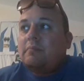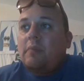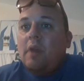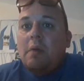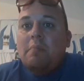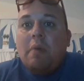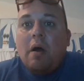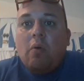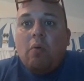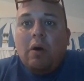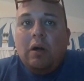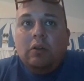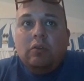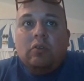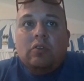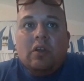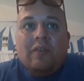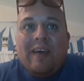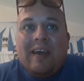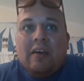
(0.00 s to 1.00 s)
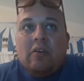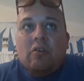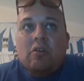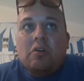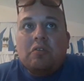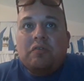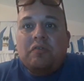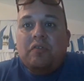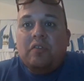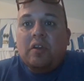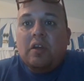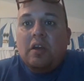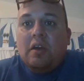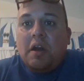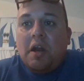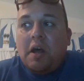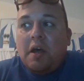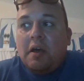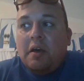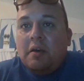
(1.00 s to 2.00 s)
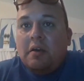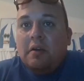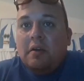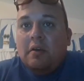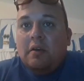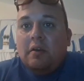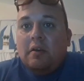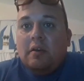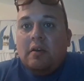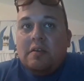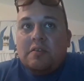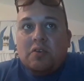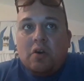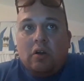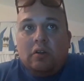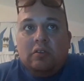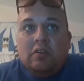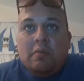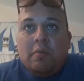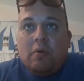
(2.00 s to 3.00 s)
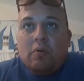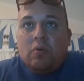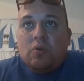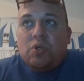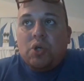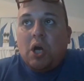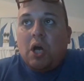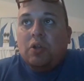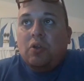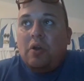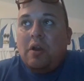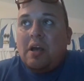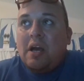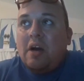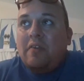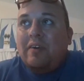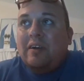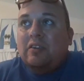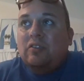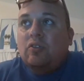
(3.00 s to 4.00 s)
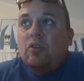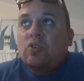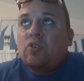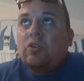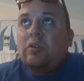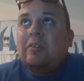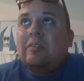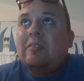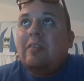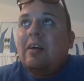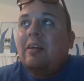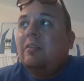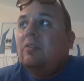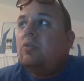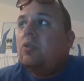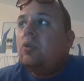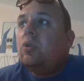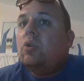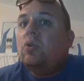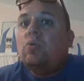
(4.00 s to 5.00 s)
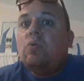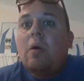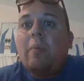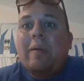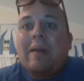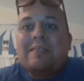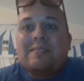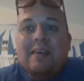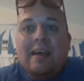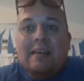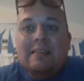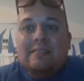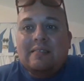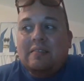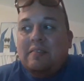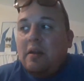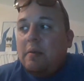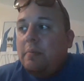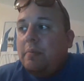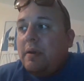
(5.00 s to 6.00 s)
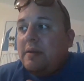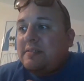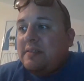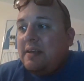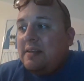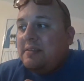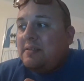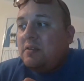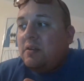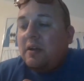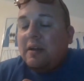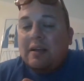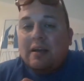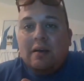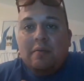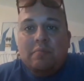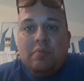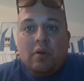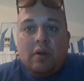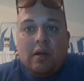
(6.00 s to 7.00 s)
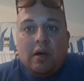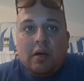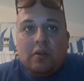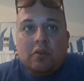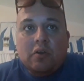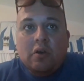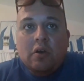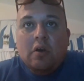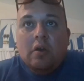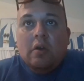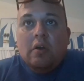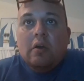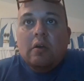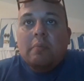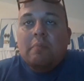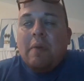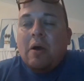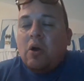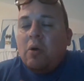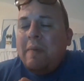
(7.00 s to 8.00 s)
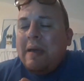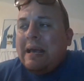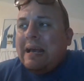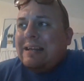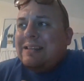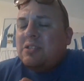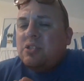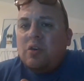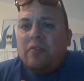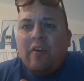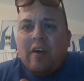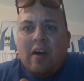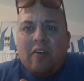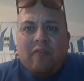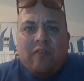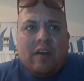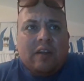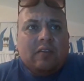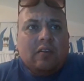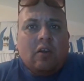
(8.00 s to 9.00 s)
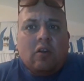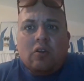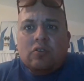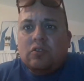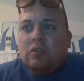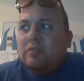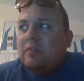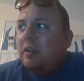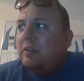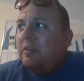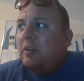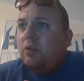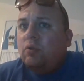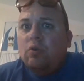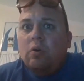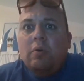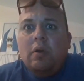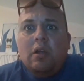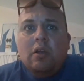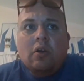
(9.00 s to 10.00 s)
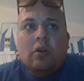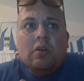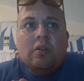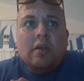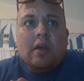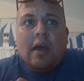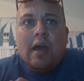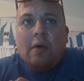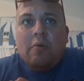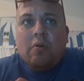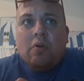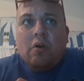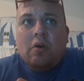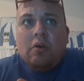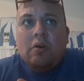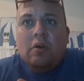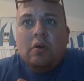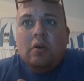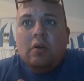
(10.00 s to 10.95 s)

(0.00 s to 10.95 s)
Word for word: ma quando ti vengono a offrire i soldi per un giocatore che ha fatto soltanto due presenze, tre presenze nel campionato, ma come cazzo fai a venderlo soltanto a 2 milioni di euro?